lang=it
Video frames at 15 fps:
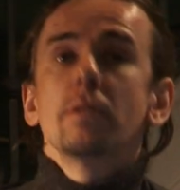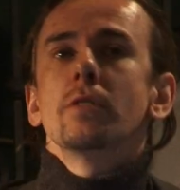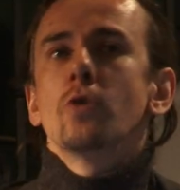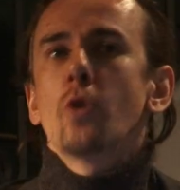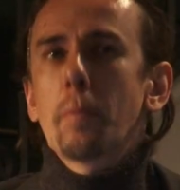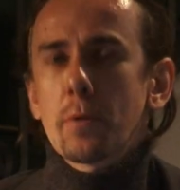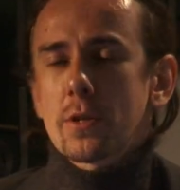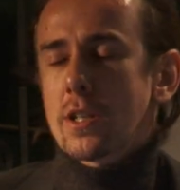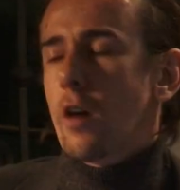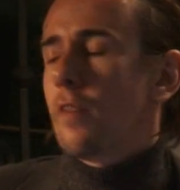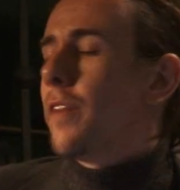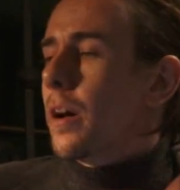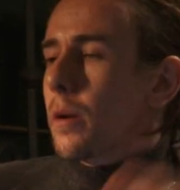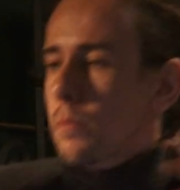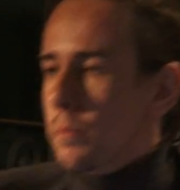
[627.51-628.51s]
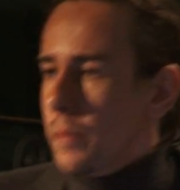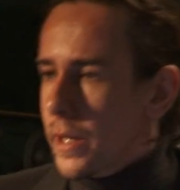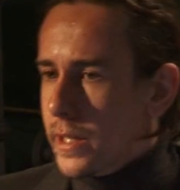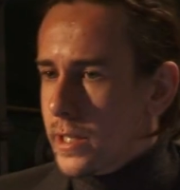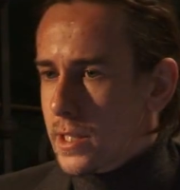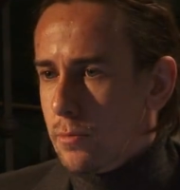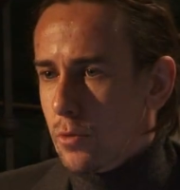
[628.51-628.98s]
noi possiamo fare un
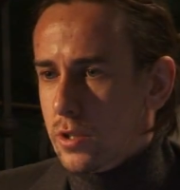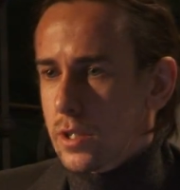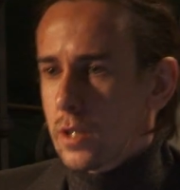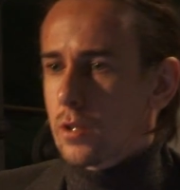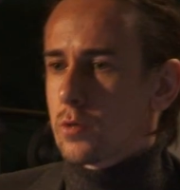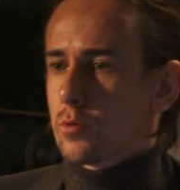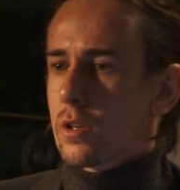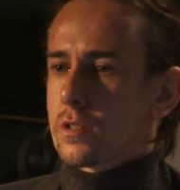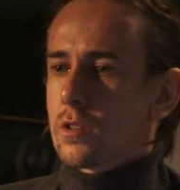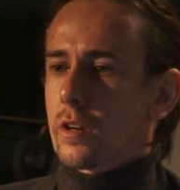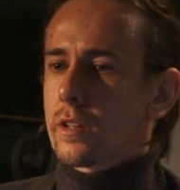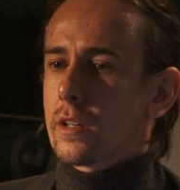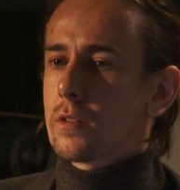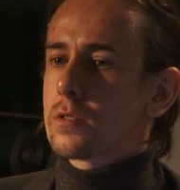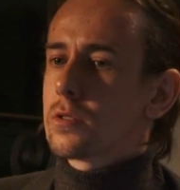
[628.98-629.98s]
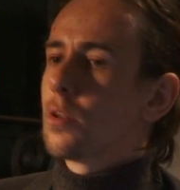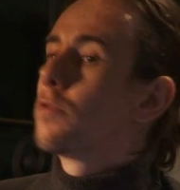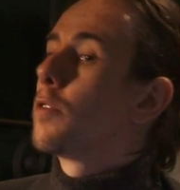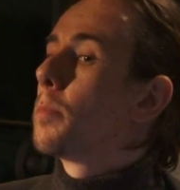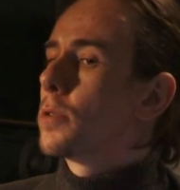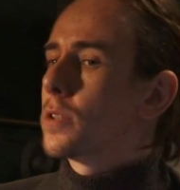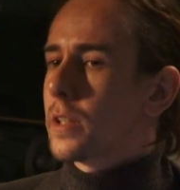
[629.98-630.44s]
bellissimo sito sulla storia dello zolfo,
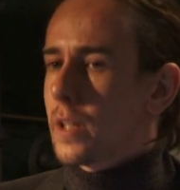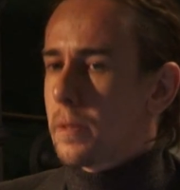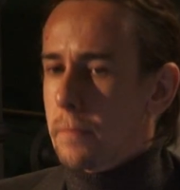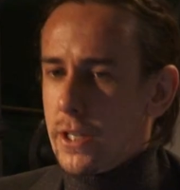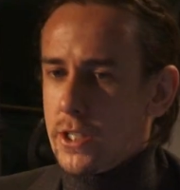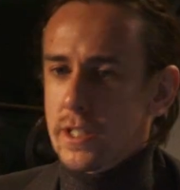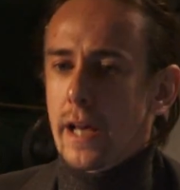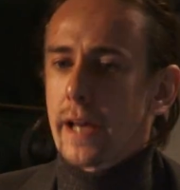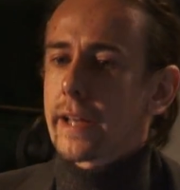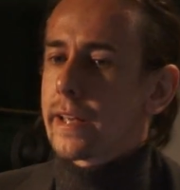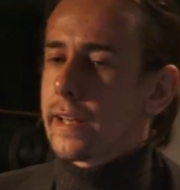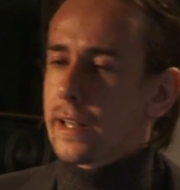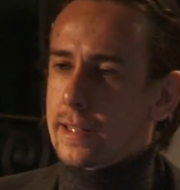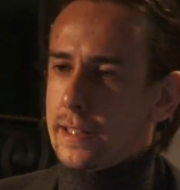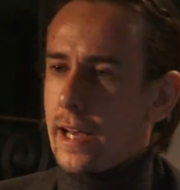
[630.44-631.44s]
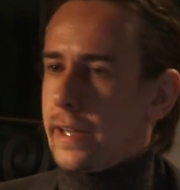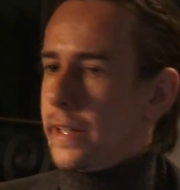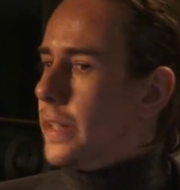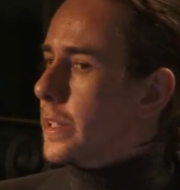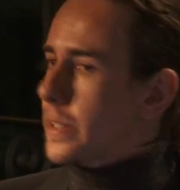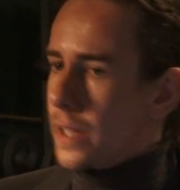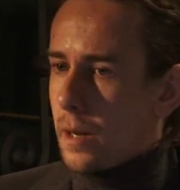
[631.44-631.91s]
potete immaginare che il
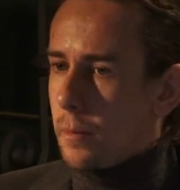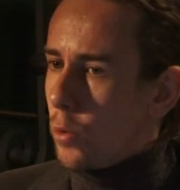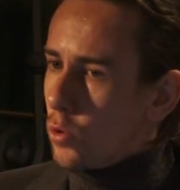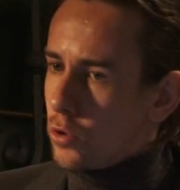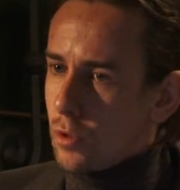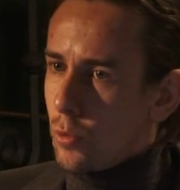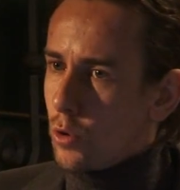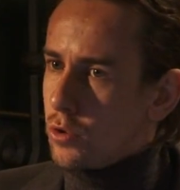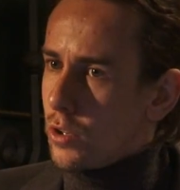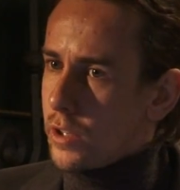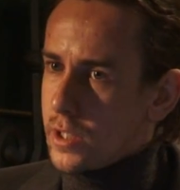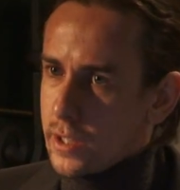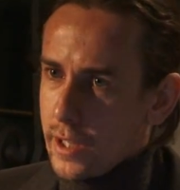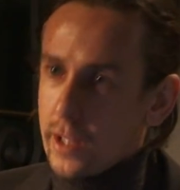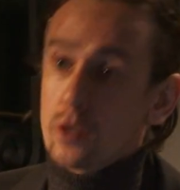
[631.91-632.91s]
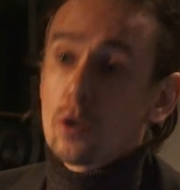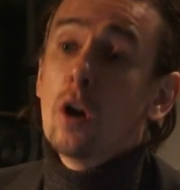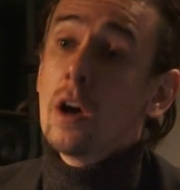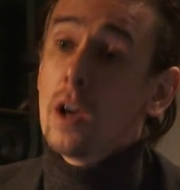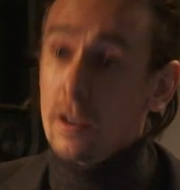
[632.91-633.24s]
target sarà molto molto ristretto.